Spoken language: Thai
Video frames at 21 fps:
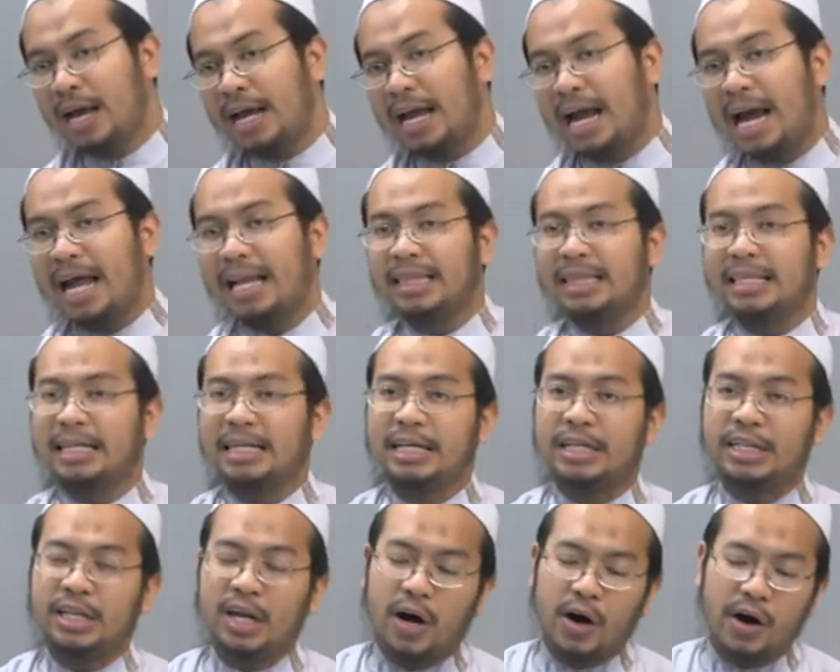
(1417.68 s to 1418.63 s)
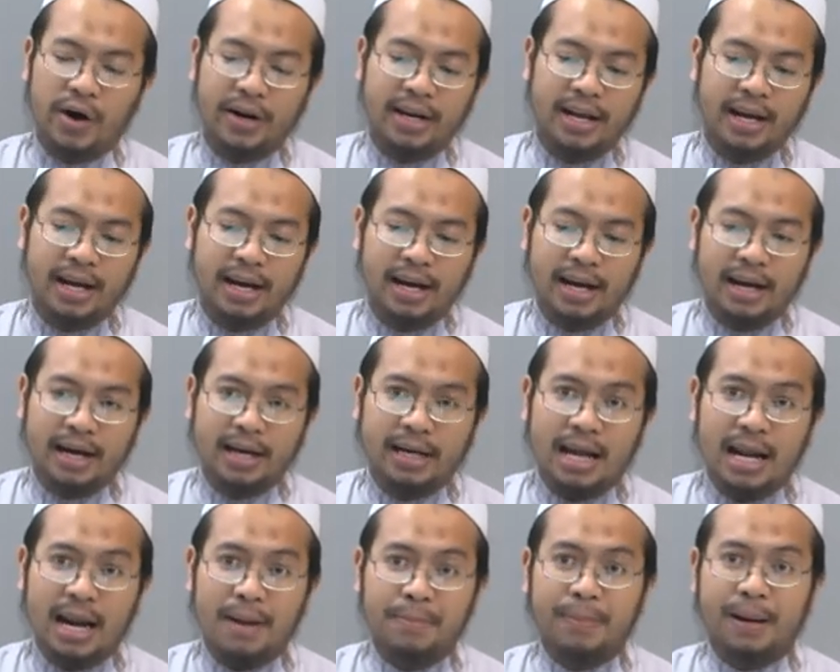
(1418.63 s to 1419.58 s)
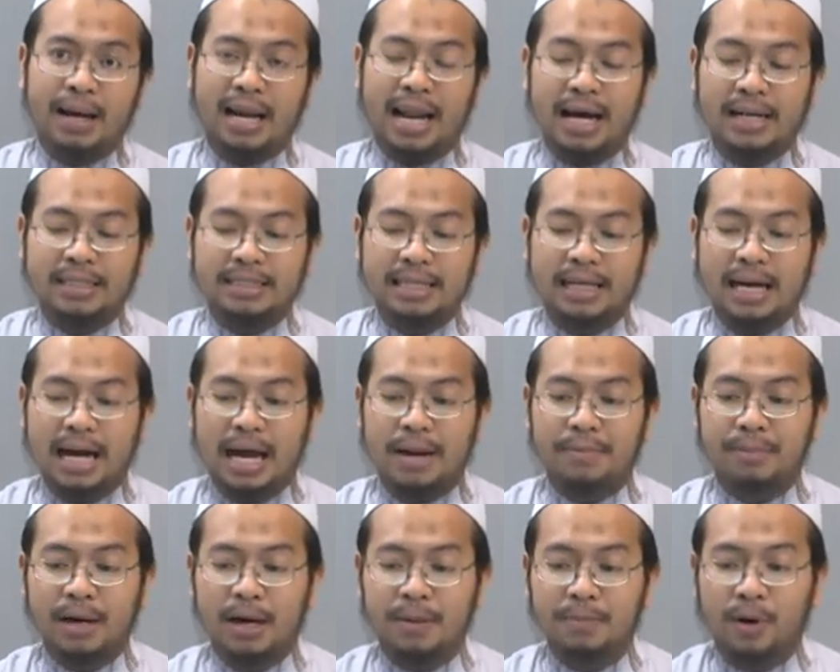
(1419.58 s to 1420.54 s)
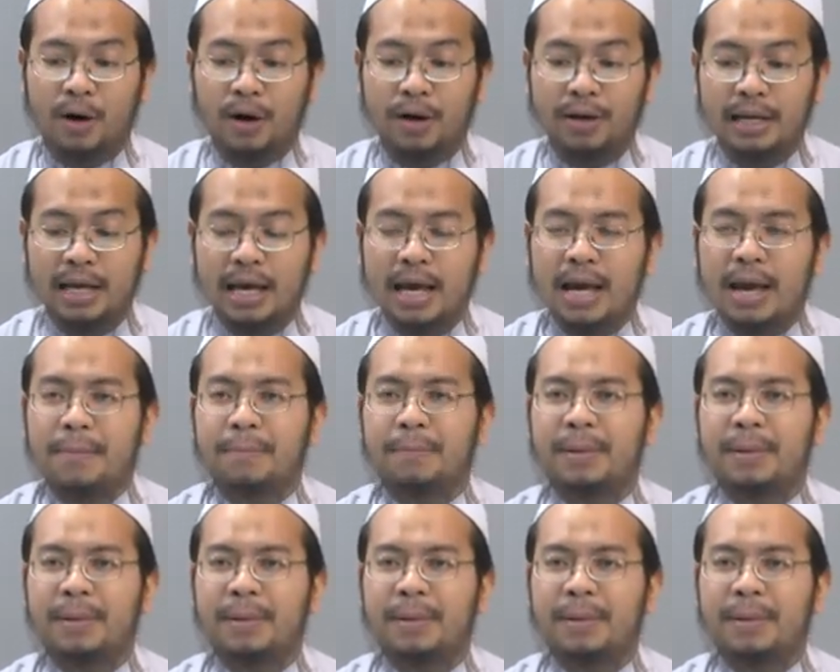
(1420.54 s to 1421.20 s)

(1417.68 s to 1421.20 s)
การตื่นนอนเนี่ยได้รับพลังจากการพักผ่อนเนี่ย